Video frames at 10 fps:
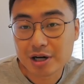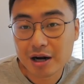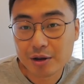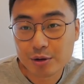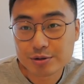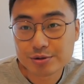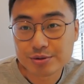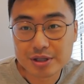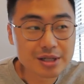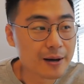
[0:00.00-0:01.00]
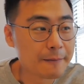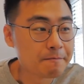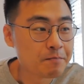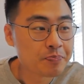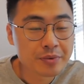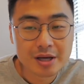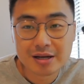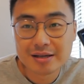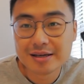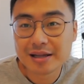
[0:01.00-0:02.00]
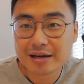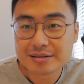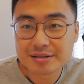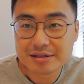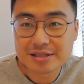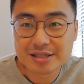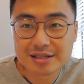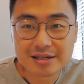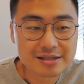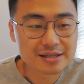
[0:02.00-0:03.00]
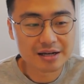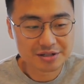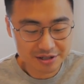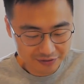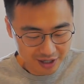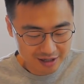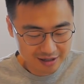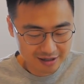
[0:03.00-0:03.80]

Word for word: 十二点多去取的餐，一点四十七才吃的饭。